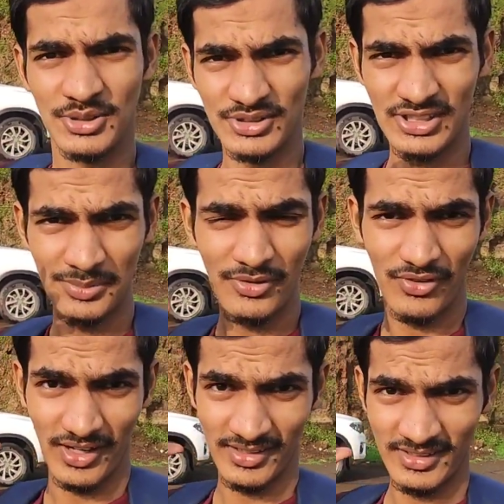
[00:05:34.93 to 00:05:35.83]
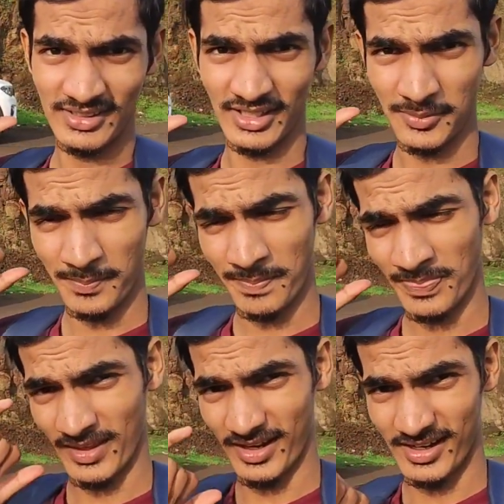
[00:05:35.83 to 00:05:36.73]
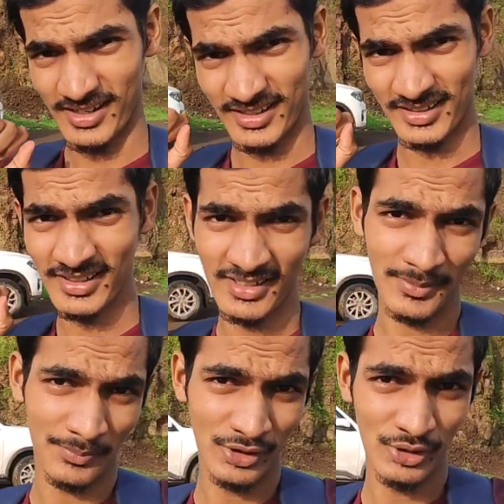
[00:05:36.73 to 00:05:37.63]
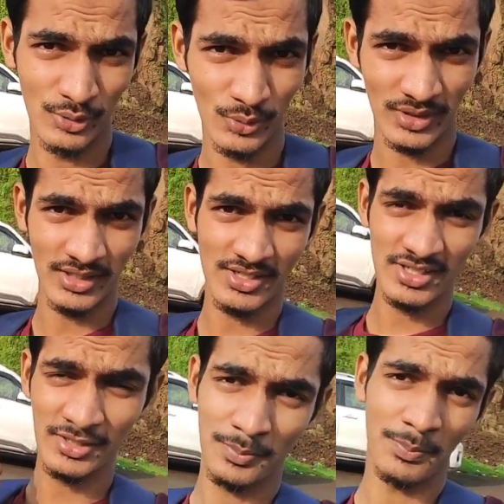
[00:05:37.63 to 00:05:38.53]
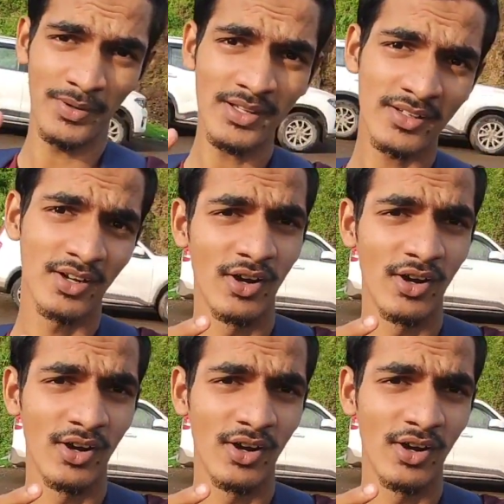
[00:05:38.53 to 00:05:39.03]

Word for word: तो जी अभी फाइनली हम आ गए हैं अपनी लोकेशन पे